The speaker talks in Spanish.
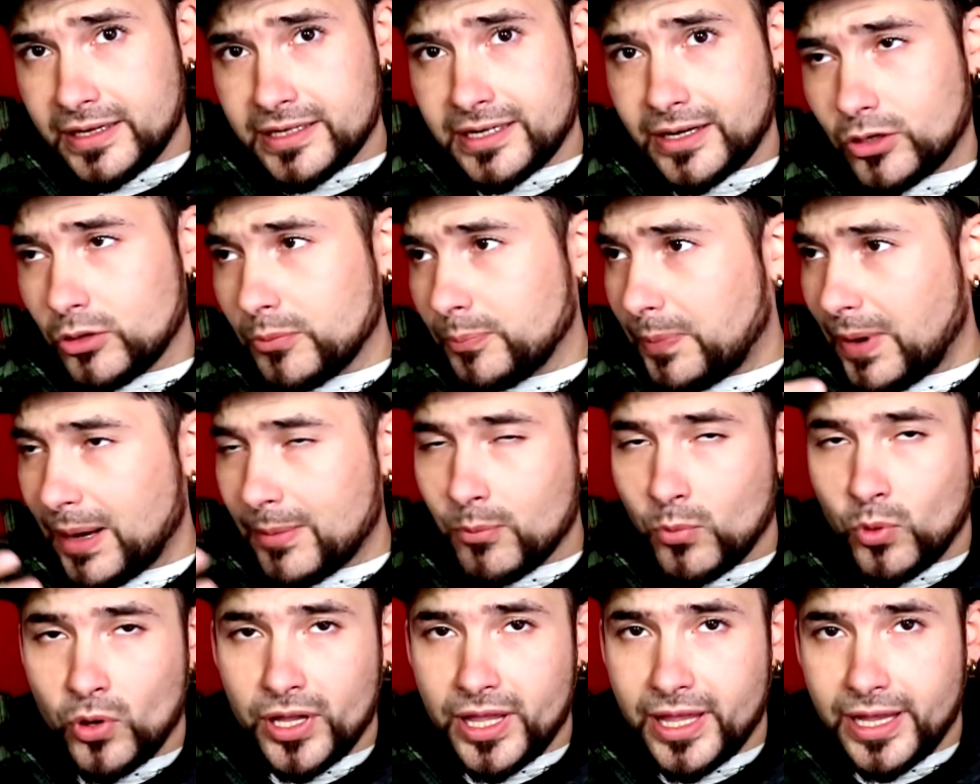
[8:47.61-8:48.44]
se rompa el
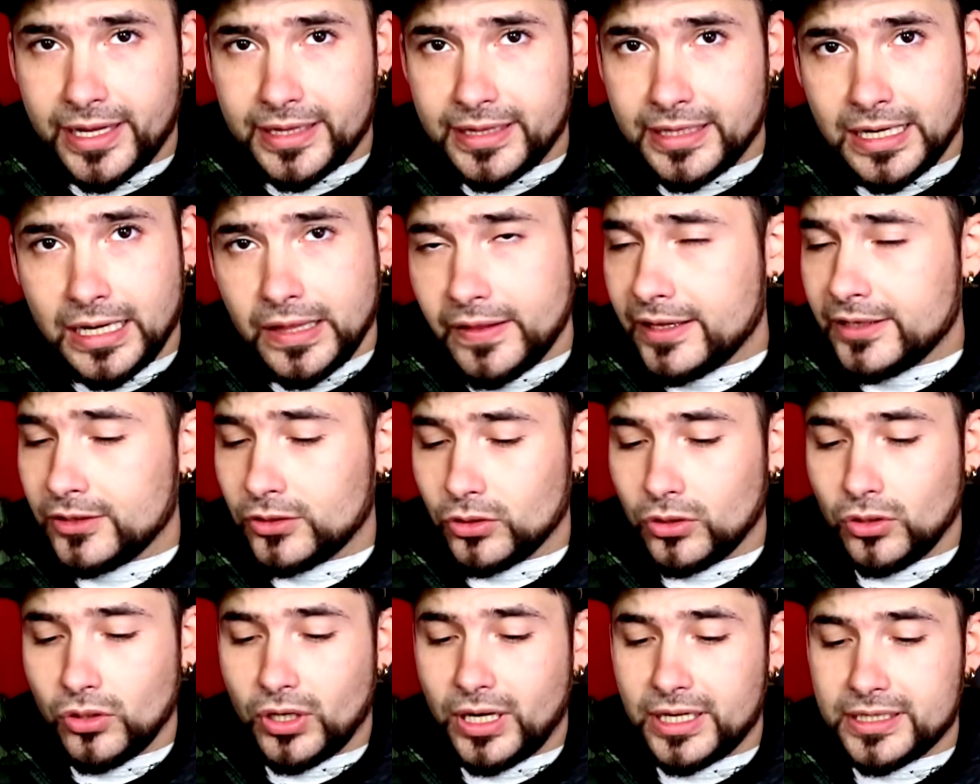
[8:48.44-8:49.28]
muelle que tiene
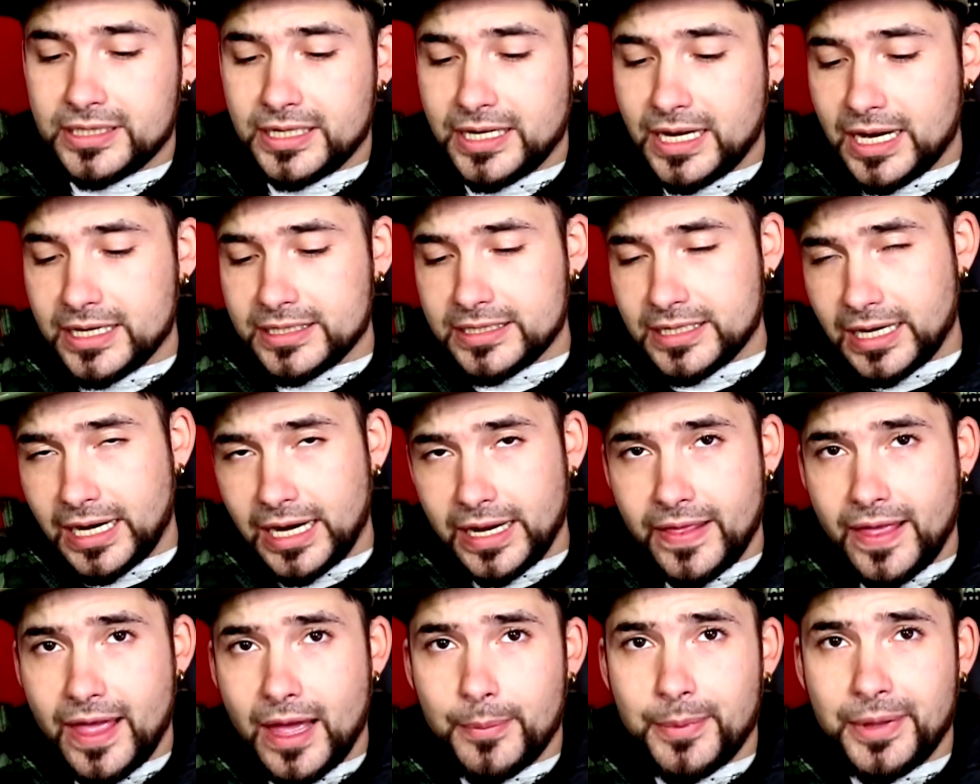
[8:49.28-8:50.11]
dentro, lo que sea, y se
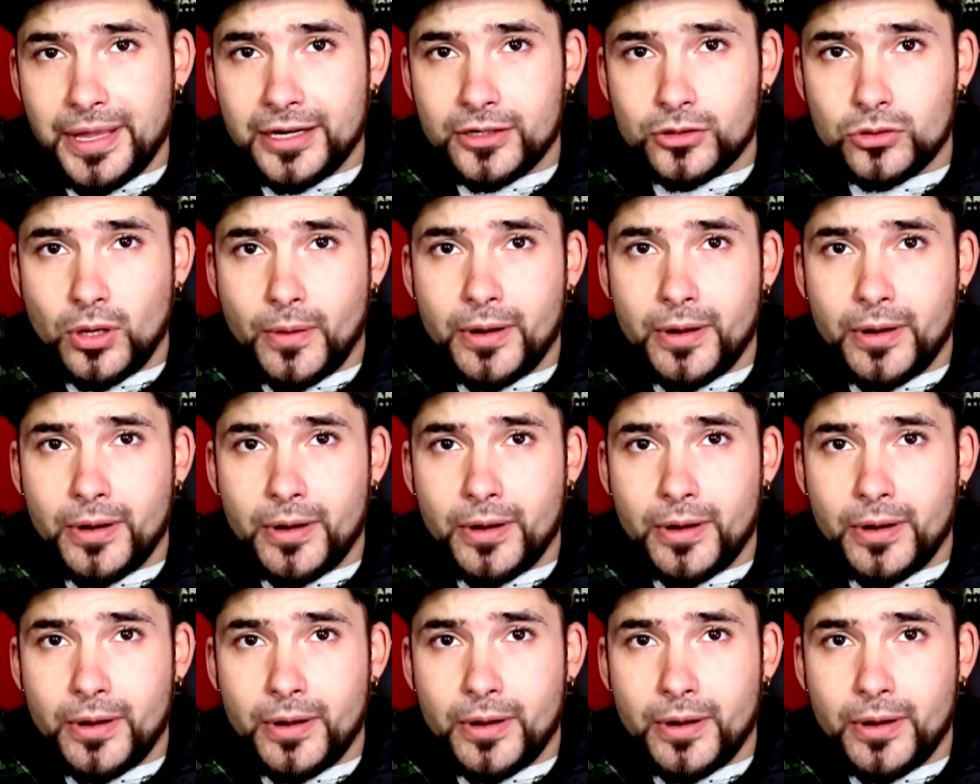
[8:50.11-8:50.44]
quede abierto,